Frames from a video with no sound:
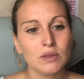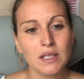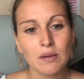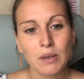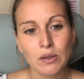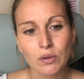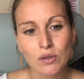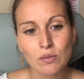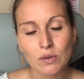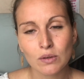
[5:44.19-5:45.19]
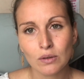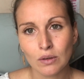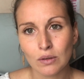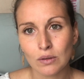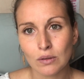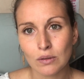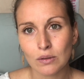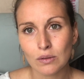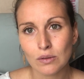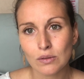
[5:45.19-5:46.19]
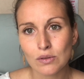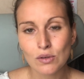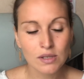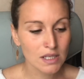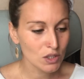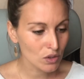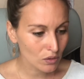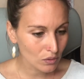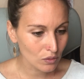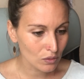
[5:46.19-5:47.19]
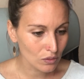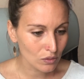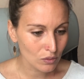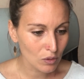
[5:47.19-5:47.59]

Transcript: Et malheureusement, euh, ce que ces gens ne,